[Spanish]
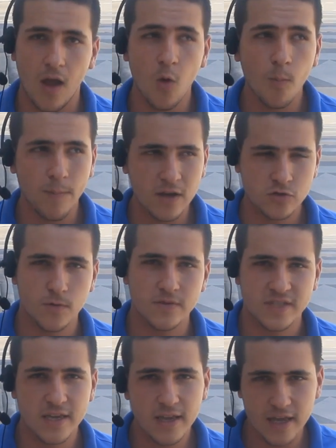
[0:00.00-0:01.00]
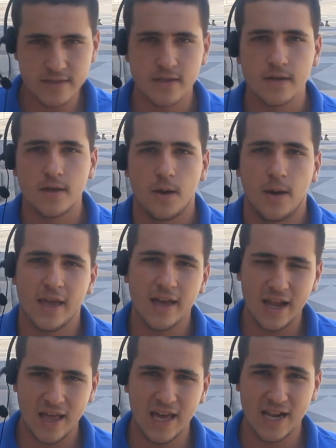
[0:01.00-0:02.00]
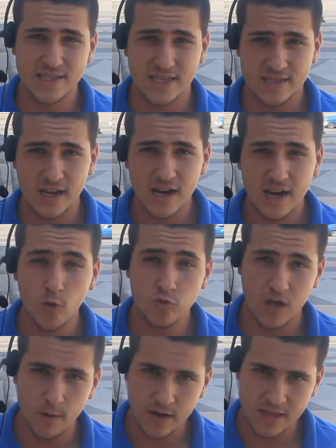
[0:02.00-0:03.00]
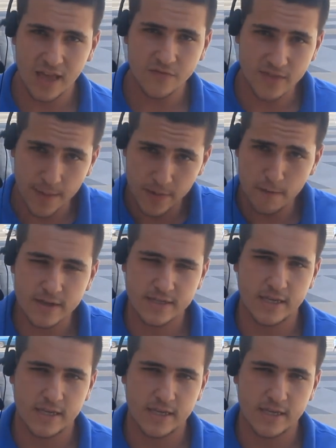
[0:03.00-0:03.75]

un paso siguiente en aras de garantizar la usabilidad de PIBEX